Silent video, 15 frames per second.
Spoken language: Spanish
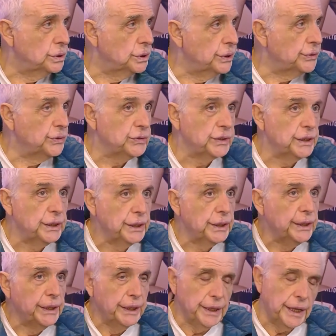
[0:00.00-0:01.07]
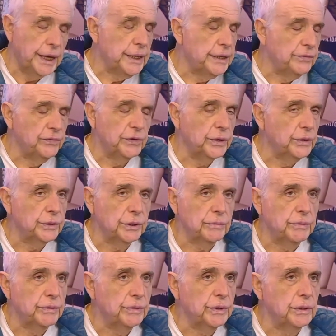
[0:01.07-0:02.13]
Entonces, y ahí te vino el enfriamiento. Ahí fue donde
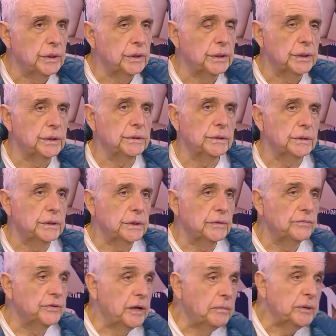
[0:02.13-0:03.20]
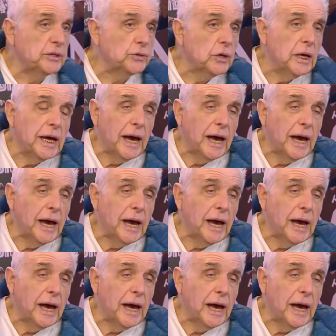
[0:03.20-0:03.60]
me vino el, enfriamiento.